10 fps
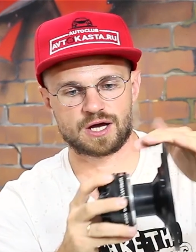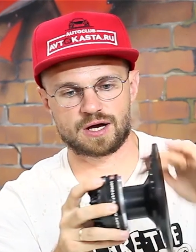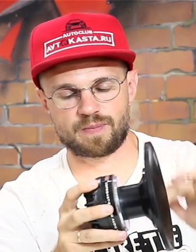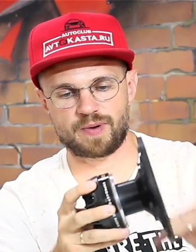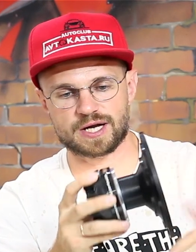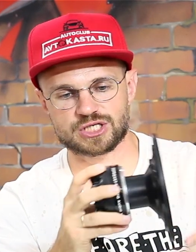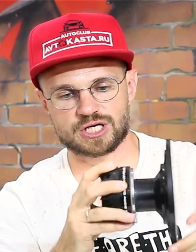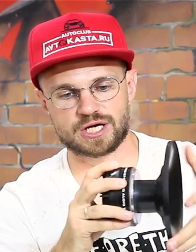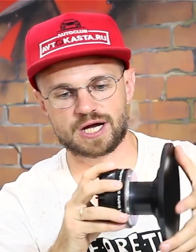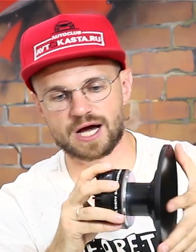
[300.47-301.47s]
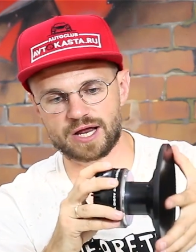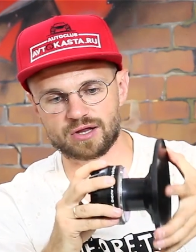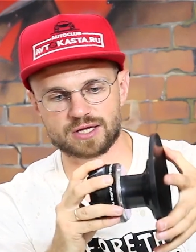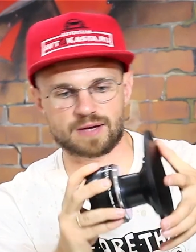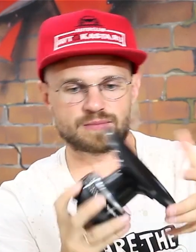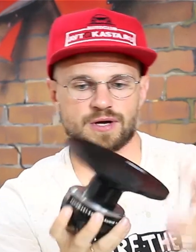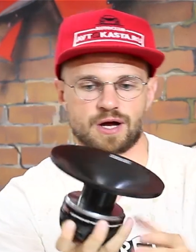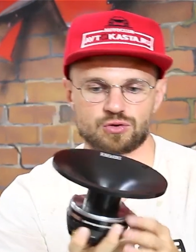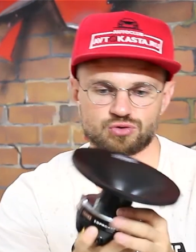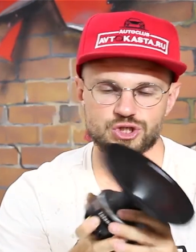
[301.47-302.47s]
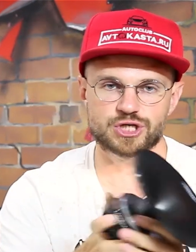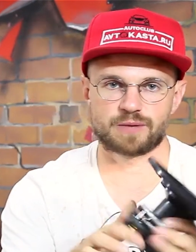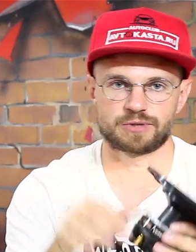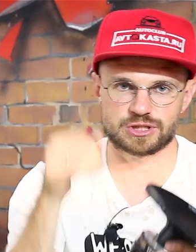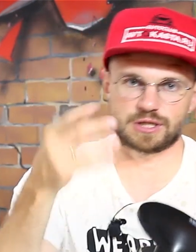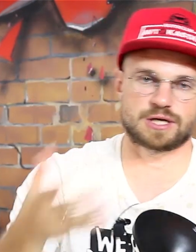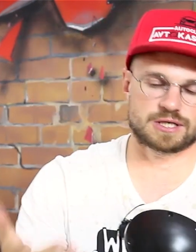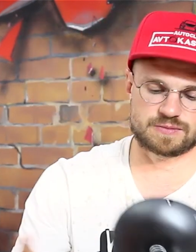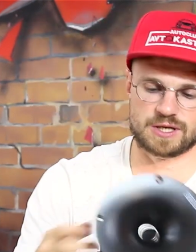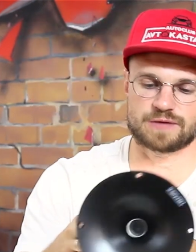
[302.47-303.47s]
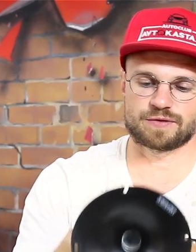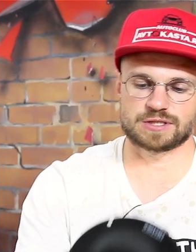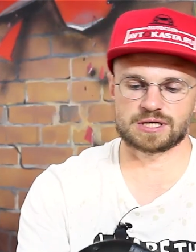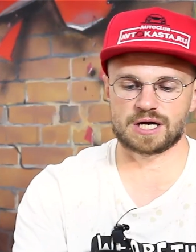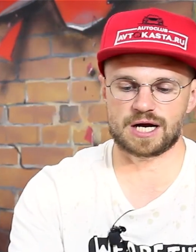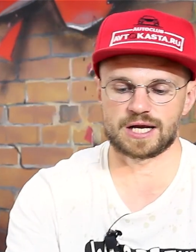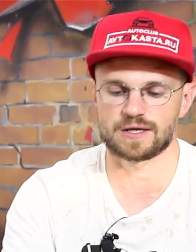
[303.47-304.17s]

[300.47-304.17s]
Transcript: э, парочка их горела, там катушечка обычно, она разматывалась, сгорали